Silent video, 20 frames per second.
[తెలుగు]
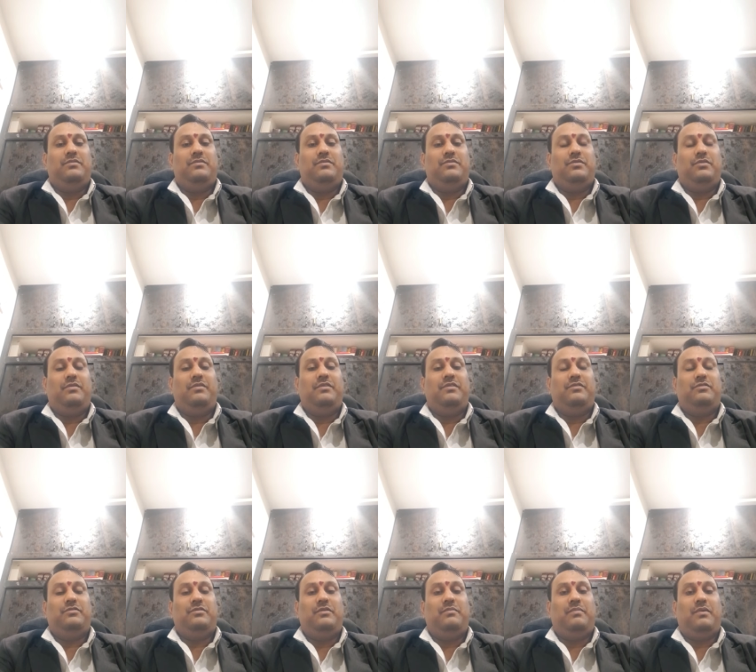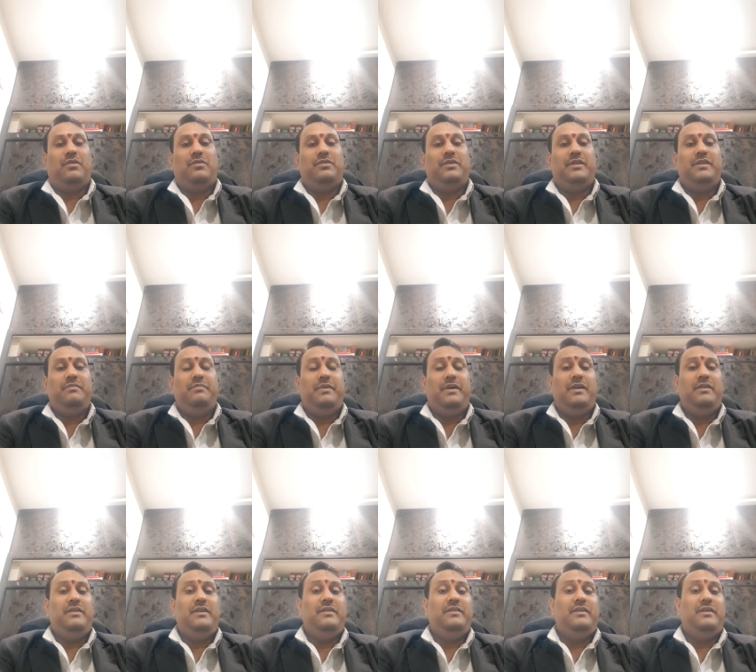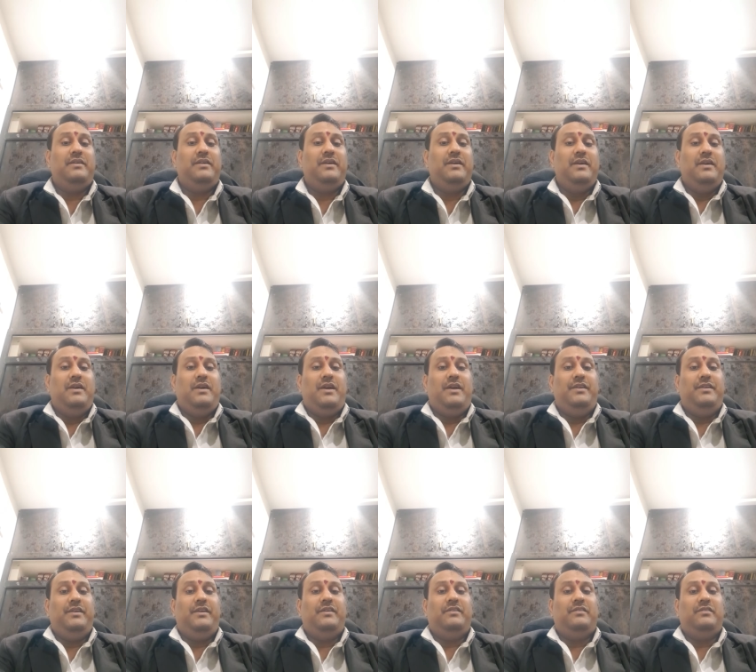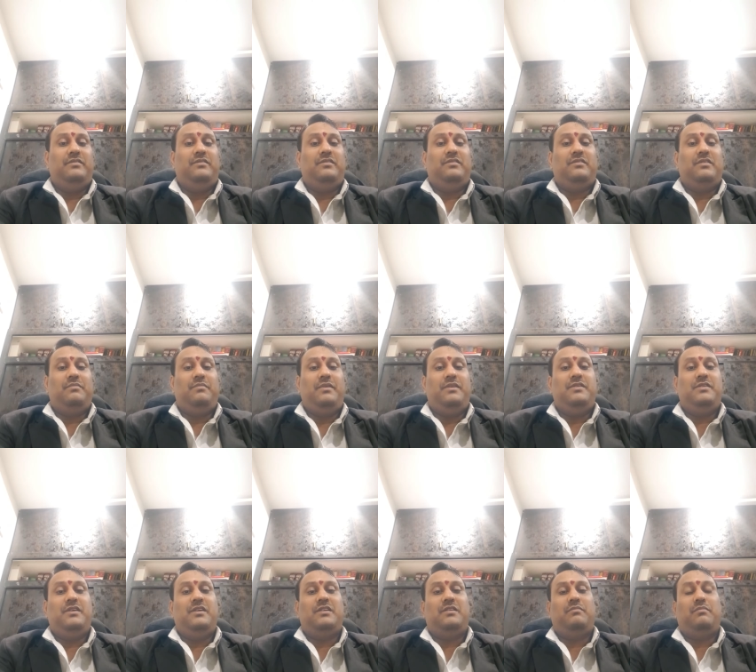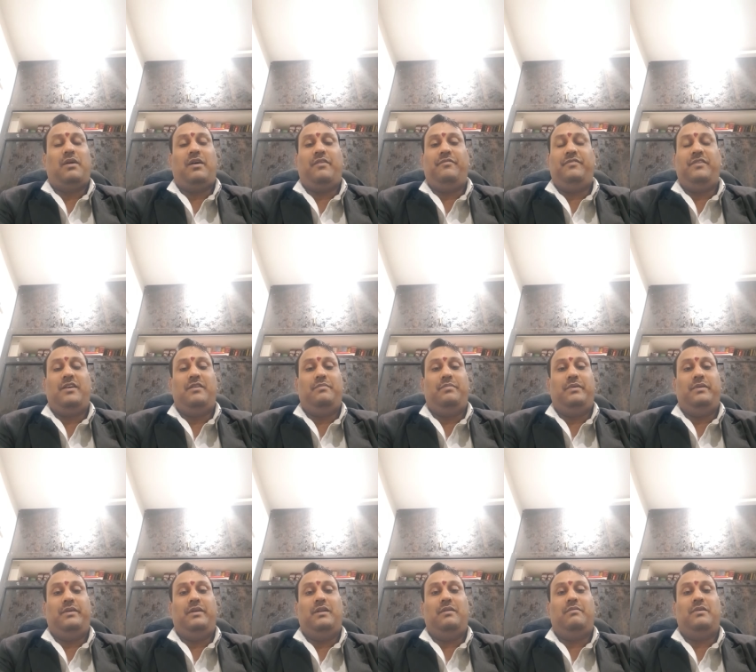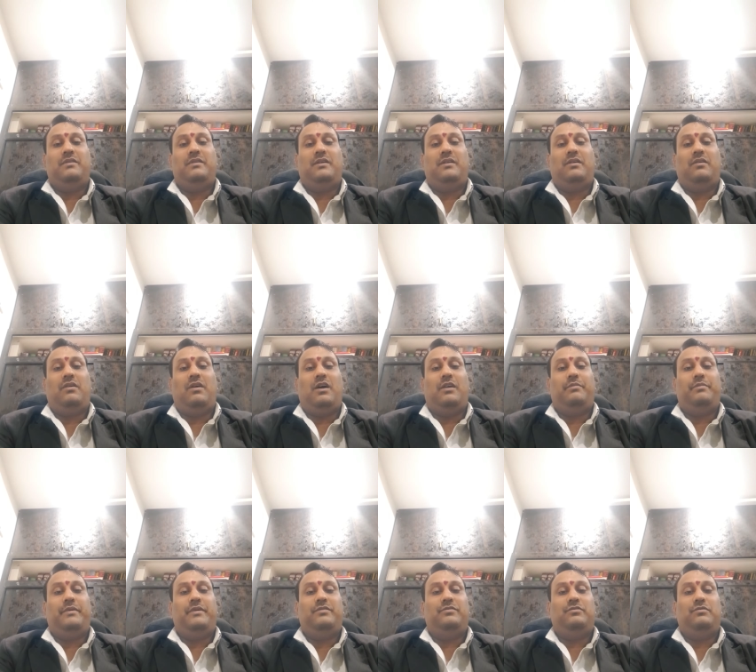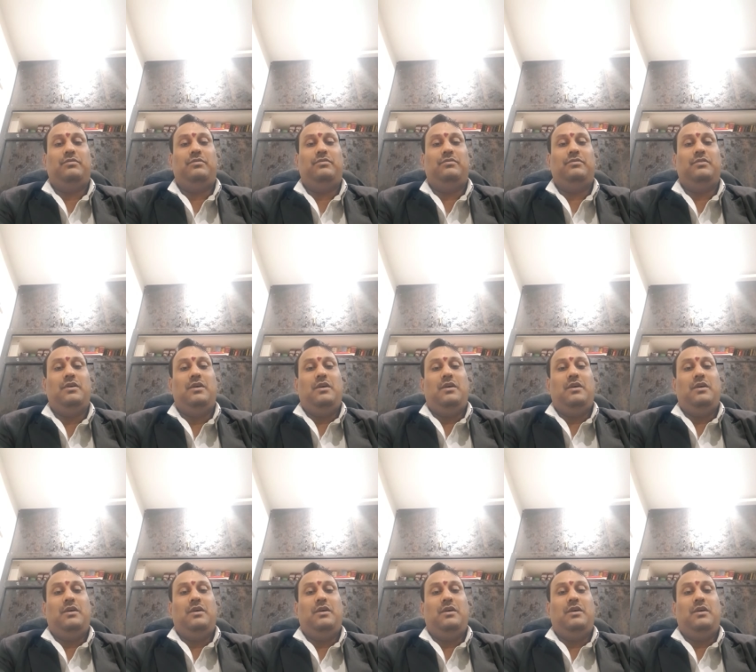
చొరవ తీసుకుంటే బాగుంటుంది మెయిన్ ఏంటంటే ఎడ్యుకేషన్ సిస్టమ్ ఎడ్యుకేషన్ మాఫియా అయిపోయింది ఇట్లా పడితే అట్లా కార్పొరేట్ స్కూల్స్